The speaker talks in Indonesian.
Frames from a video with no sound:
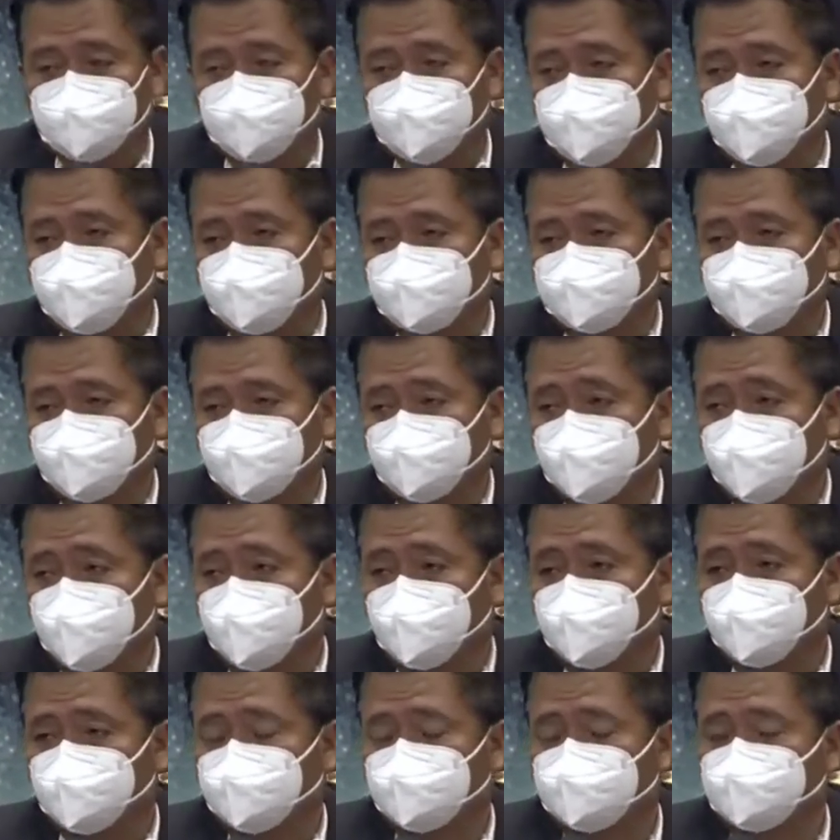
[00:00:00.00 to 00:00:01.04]
Adat dan
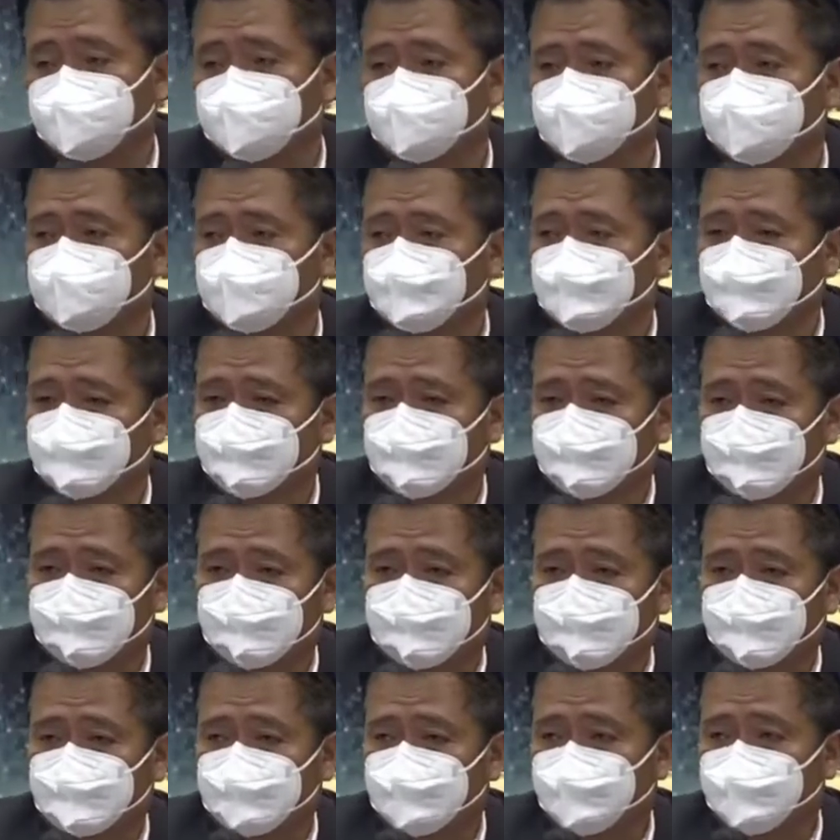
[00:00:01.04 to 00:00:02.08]
Nasional,
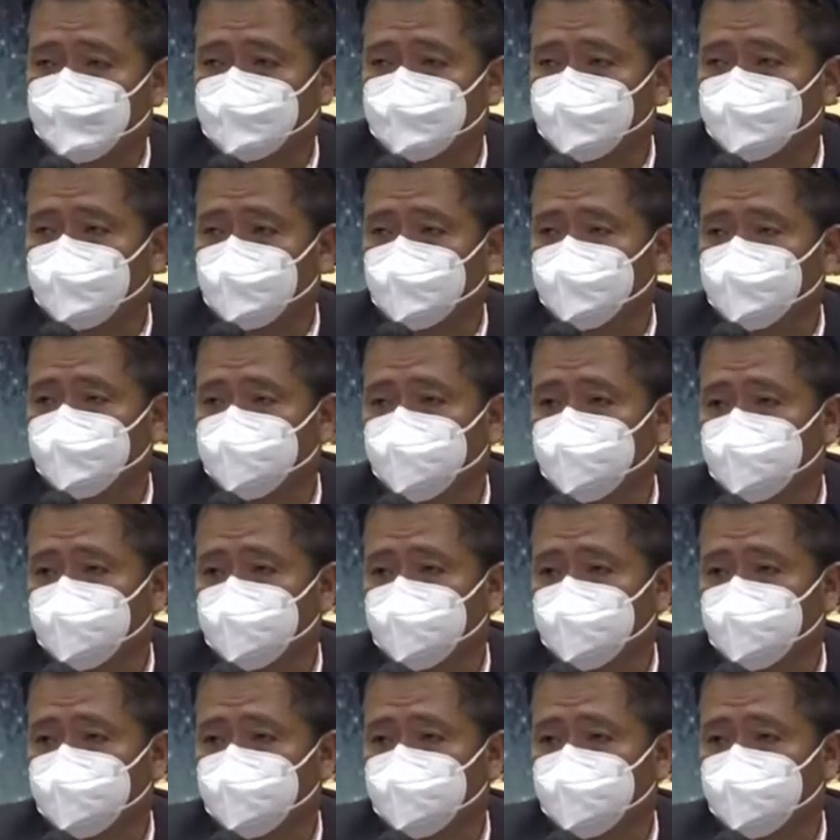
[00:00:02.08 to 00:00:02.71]
teman-teman